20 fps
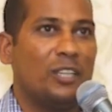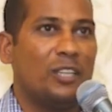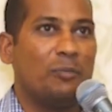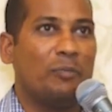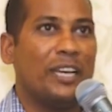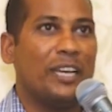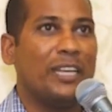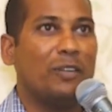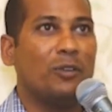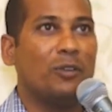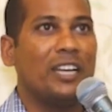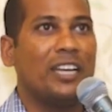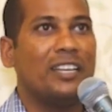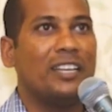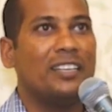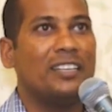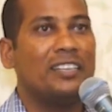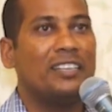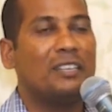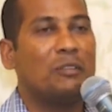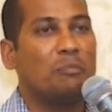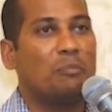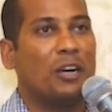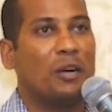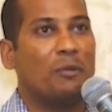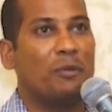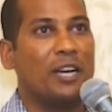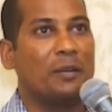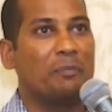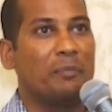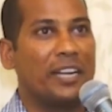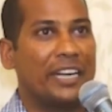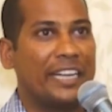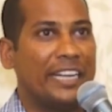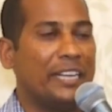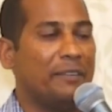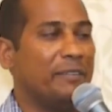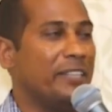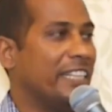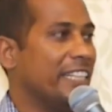मैंने बोला भगवान
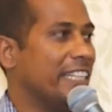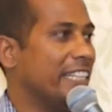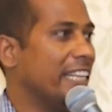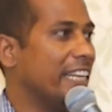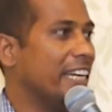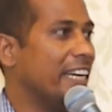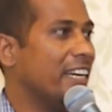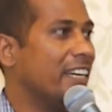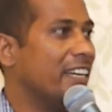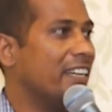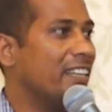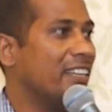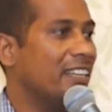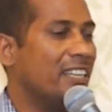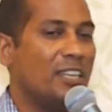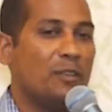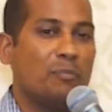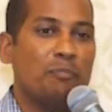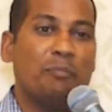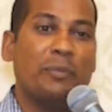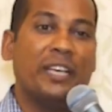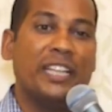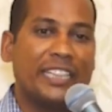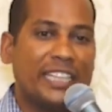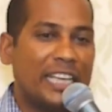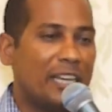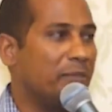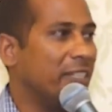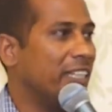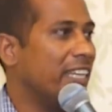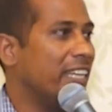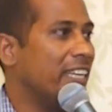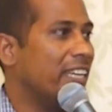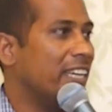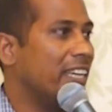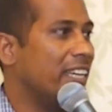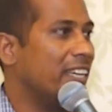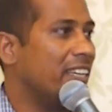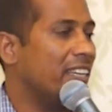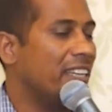मरने भी नहीं दे रहा मिलता भी नहीं
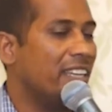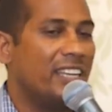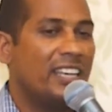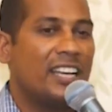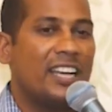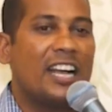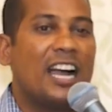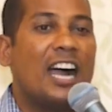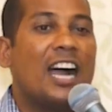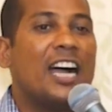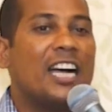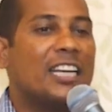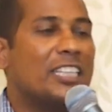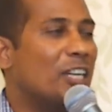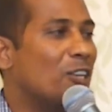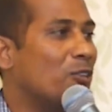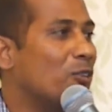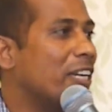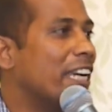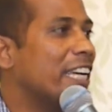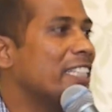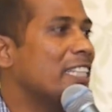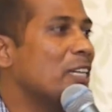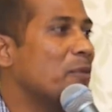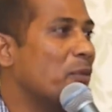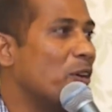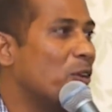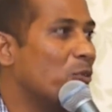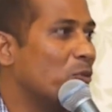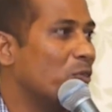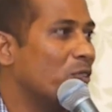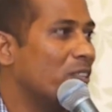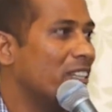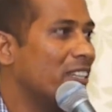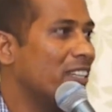है कहाँ जाऊँ कैसे पाऊँ